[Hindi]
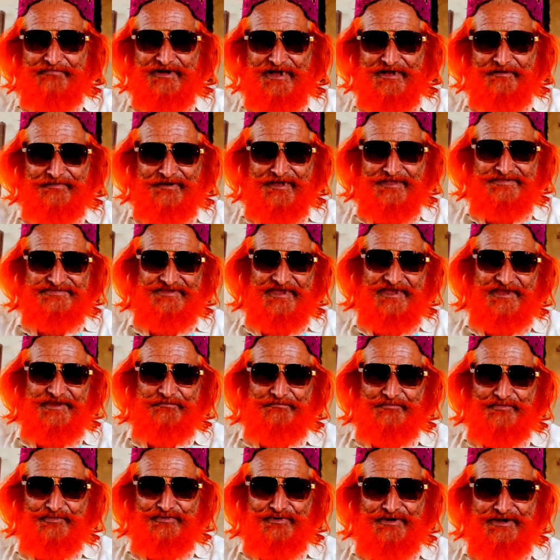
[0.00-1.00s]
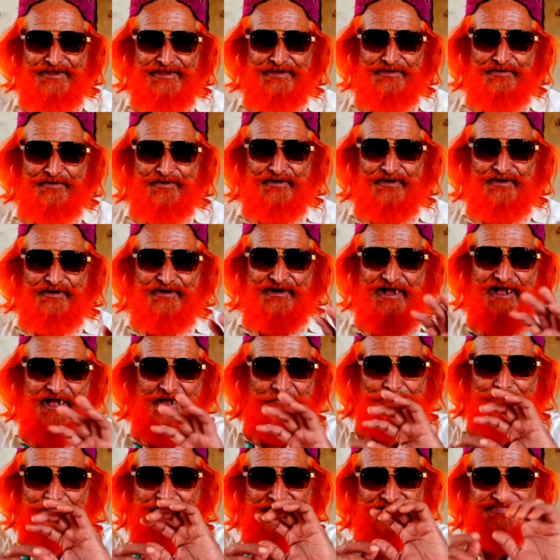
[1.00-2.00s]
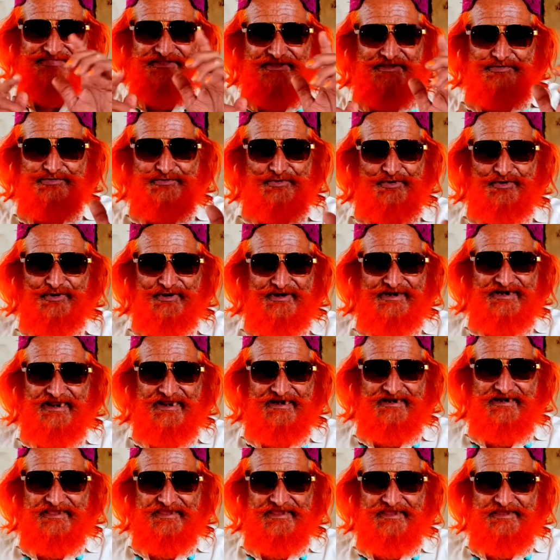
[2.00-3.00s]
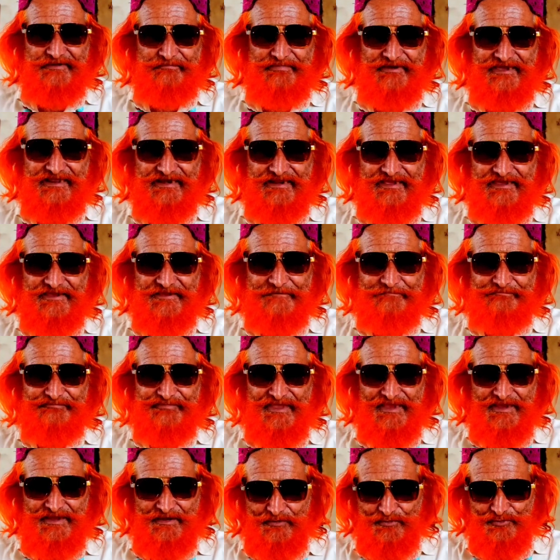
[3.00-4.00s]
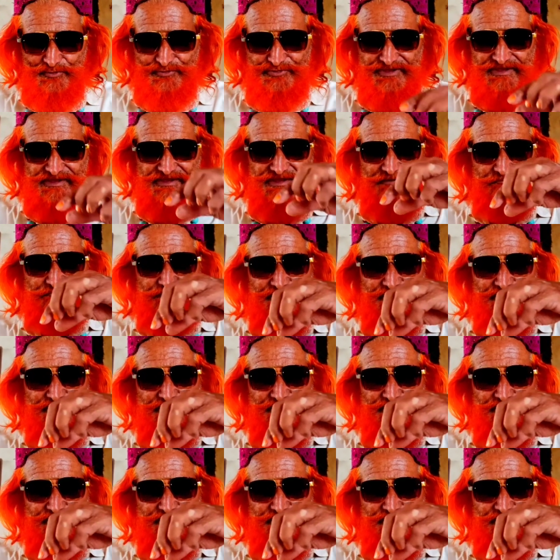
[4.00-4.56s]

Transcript: बाबा साहिब मूली को आप पत्ते तोड़ना नहीं पहले उसी के